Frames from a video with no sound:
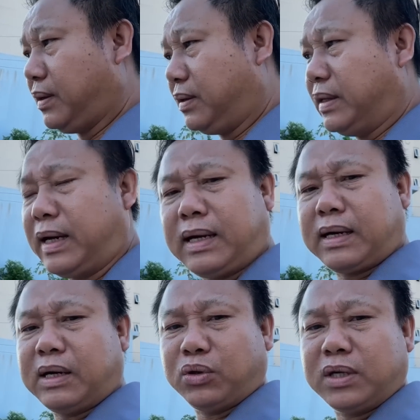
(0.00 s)
giải
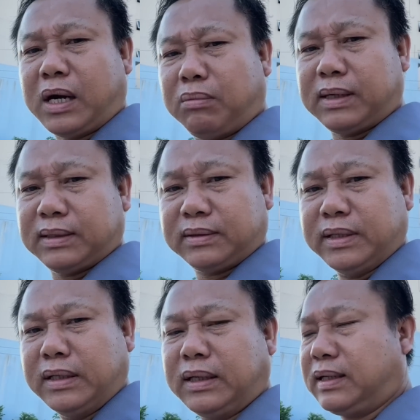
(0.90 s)
ngân đầu tư công á,
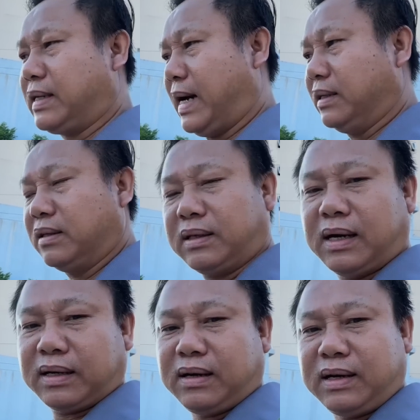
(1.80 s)
tiền nó chạy được là nó